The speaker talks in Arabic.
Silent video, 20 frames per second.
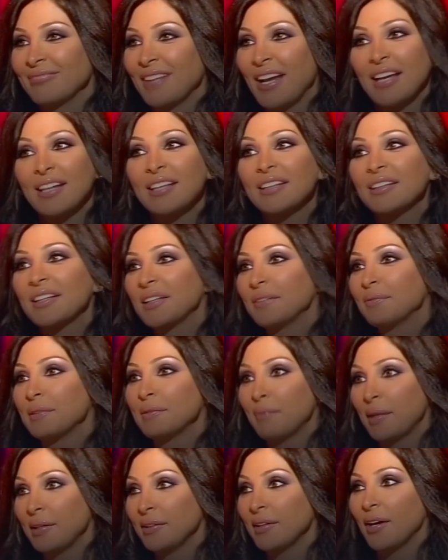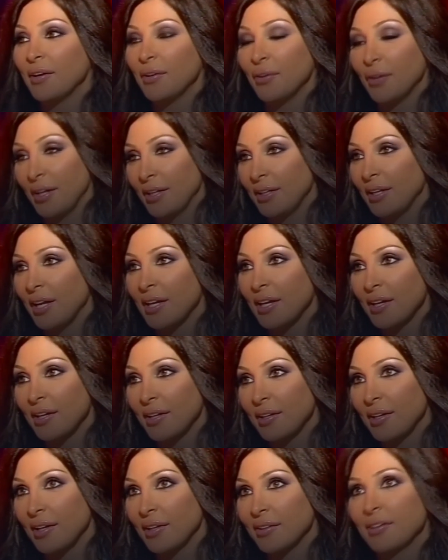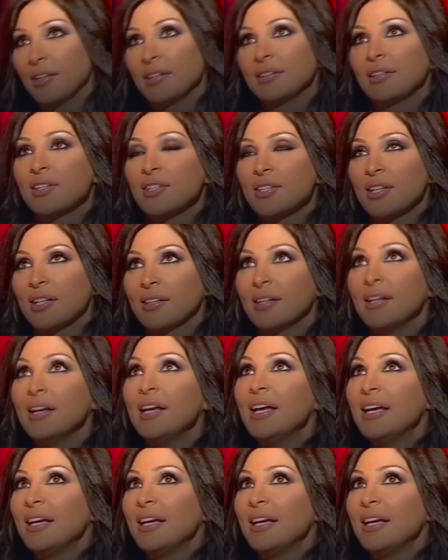اكيد كنت بتمنى اقول لك ايه لانه هذا الشغل